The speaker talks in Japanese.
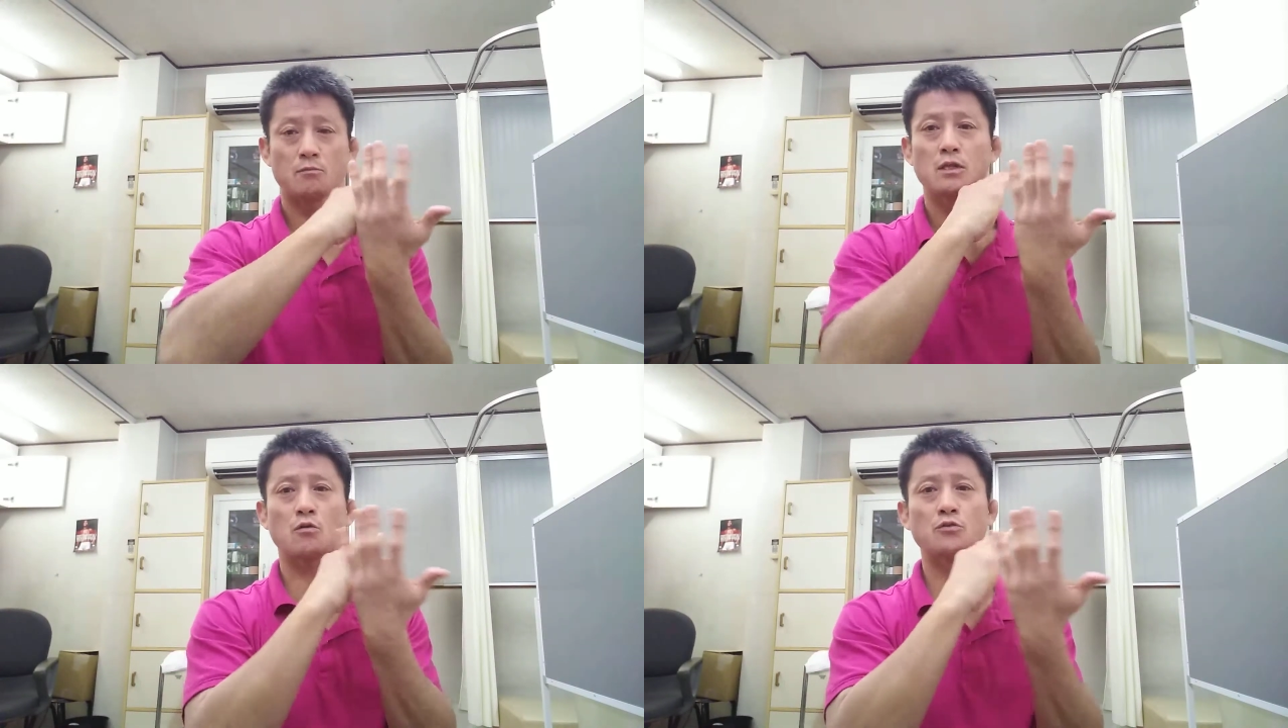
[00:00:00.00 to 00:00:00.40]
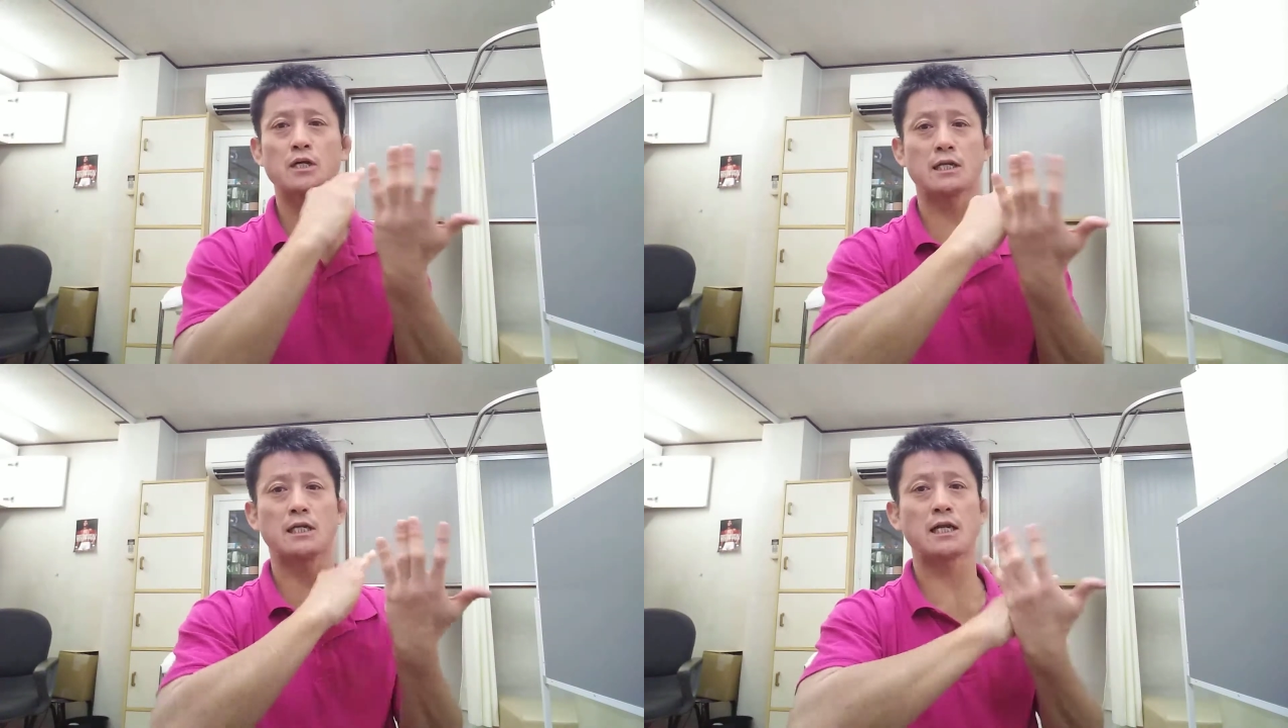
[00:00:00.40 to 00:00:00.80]
で、この
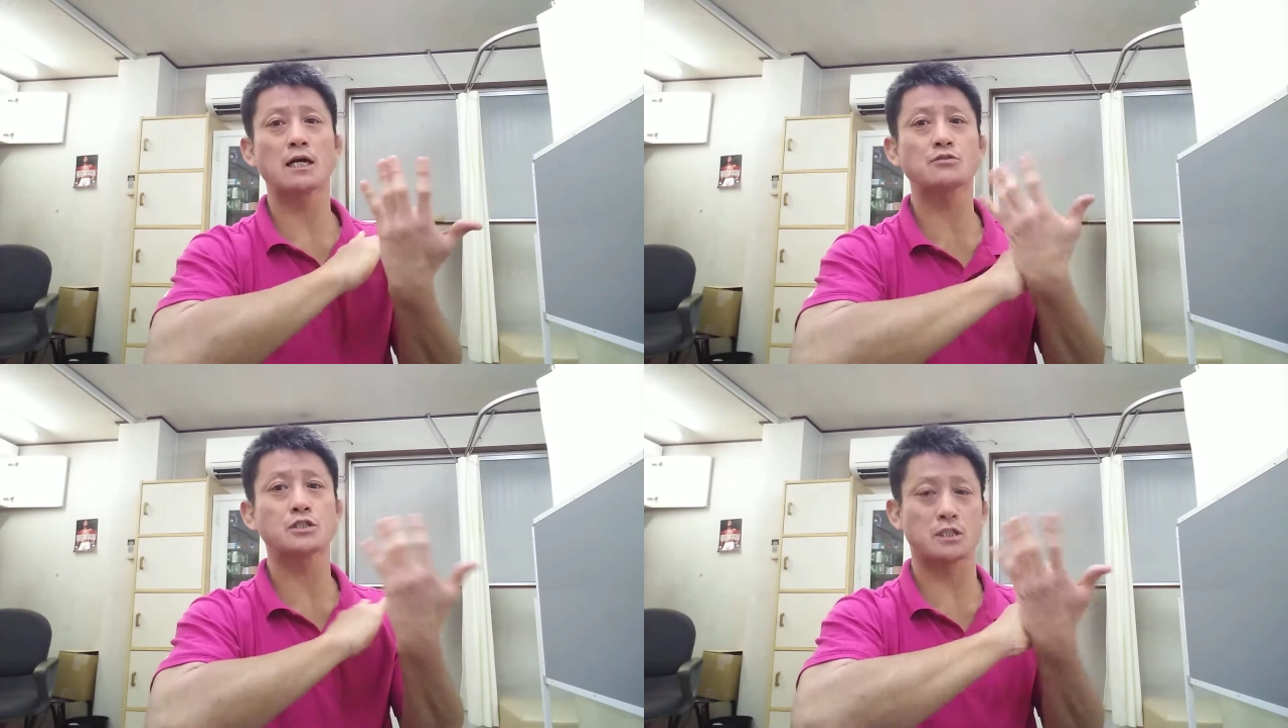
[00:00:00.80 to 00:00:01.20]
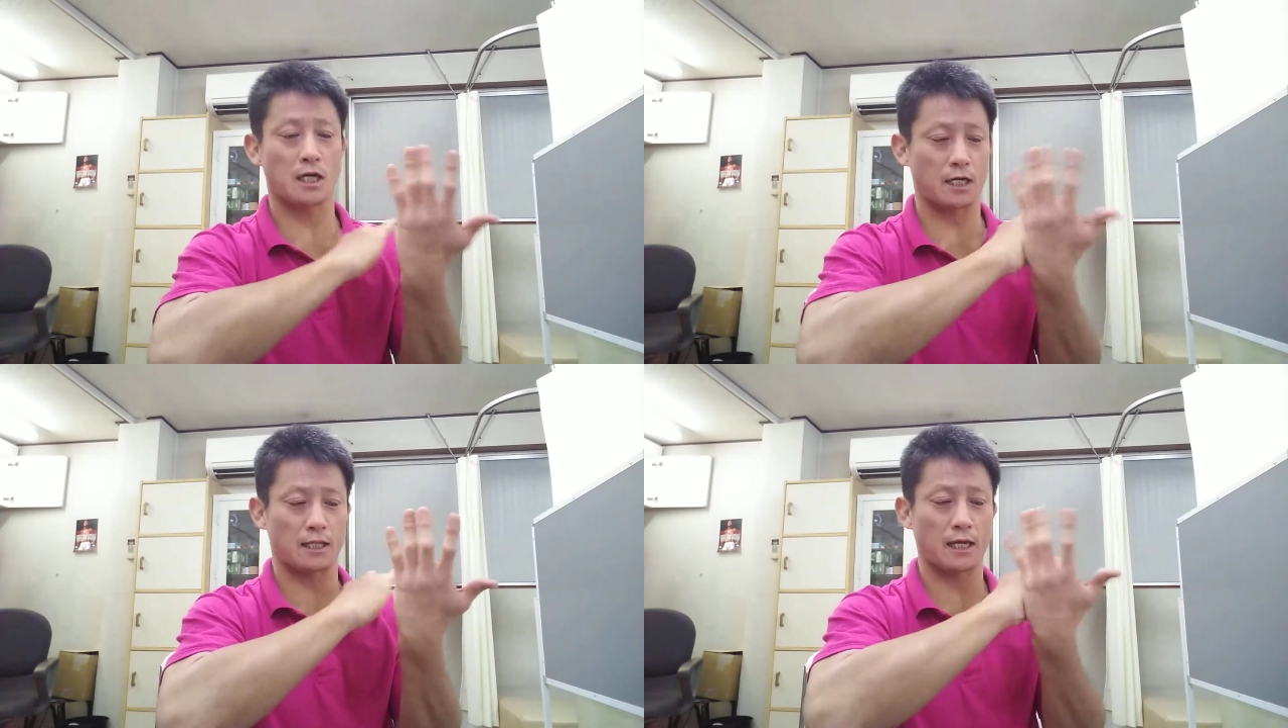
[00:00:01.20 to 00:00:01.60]
時にリラックスしな
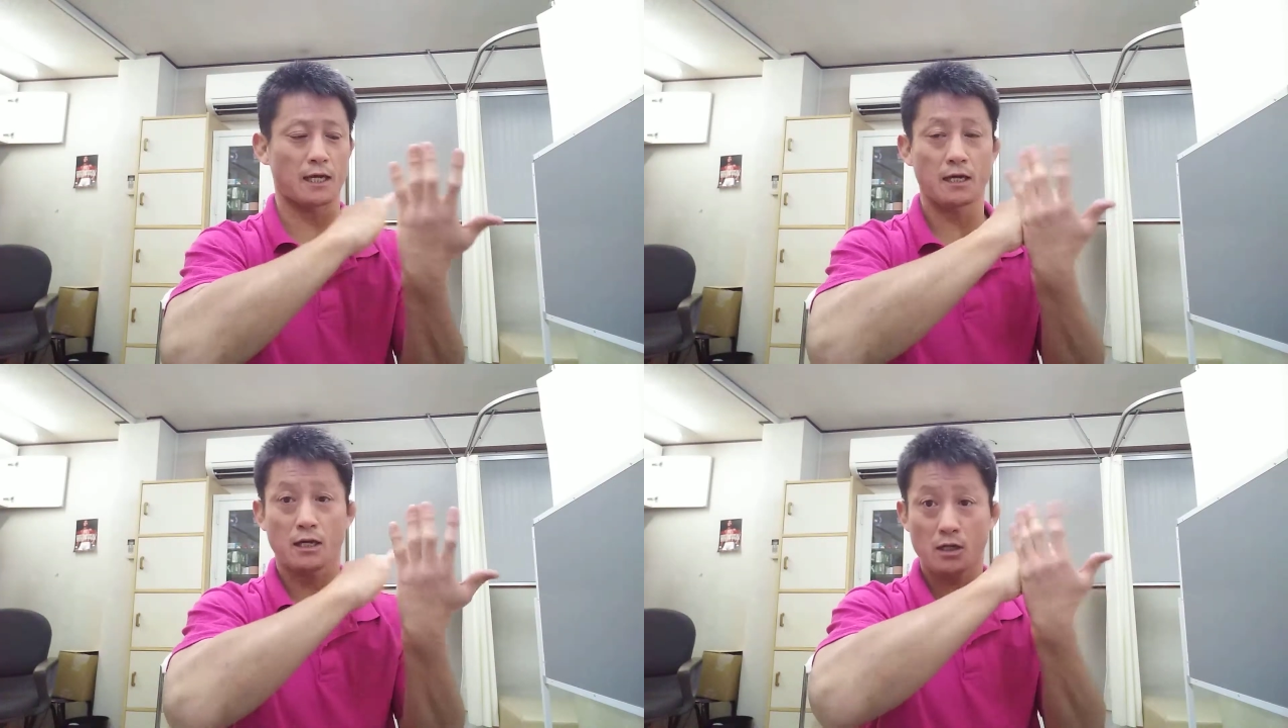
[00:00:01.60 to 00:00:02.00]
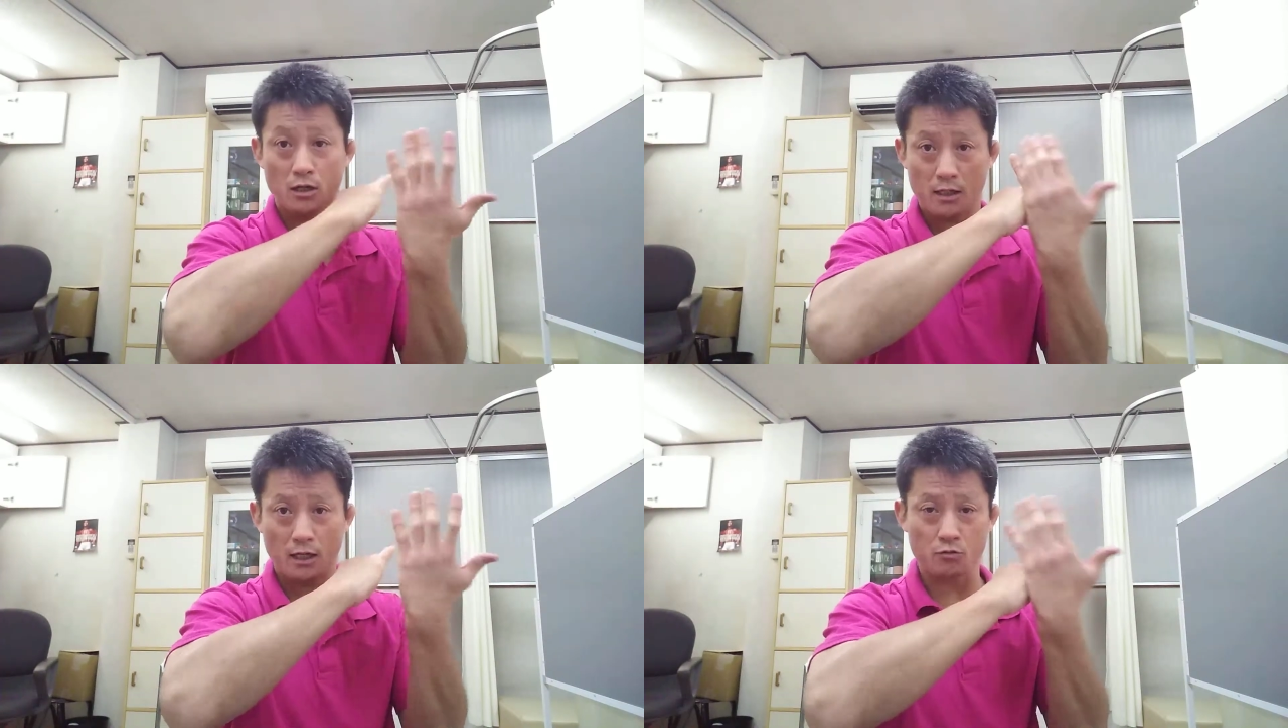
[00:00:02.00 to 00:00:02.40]
がらね、
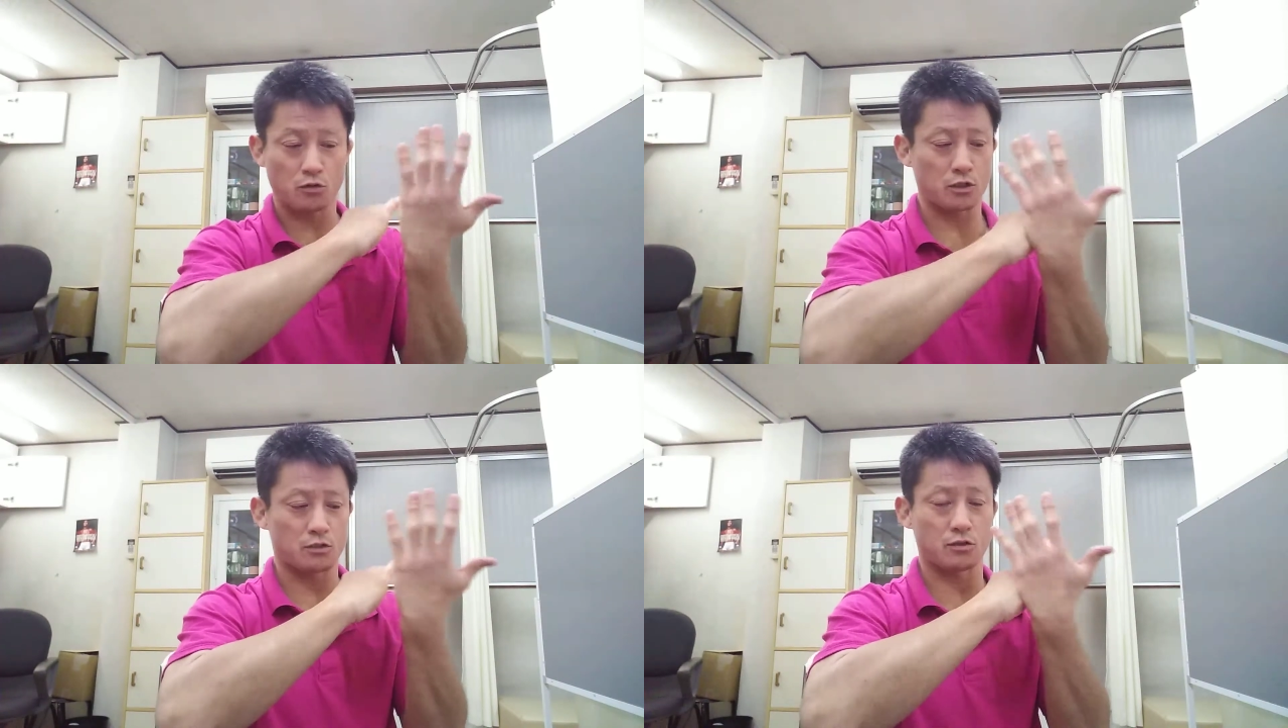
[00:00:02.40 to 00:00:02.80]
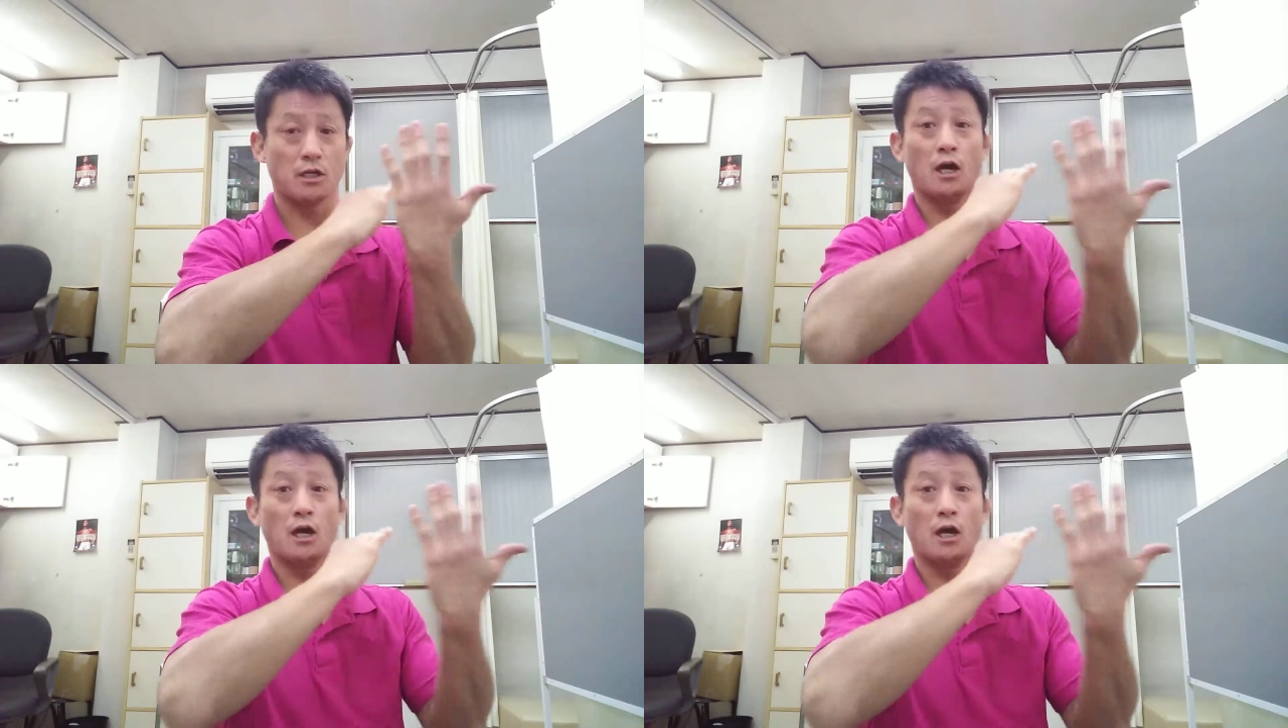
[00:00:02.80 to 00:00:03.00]
やるといいです。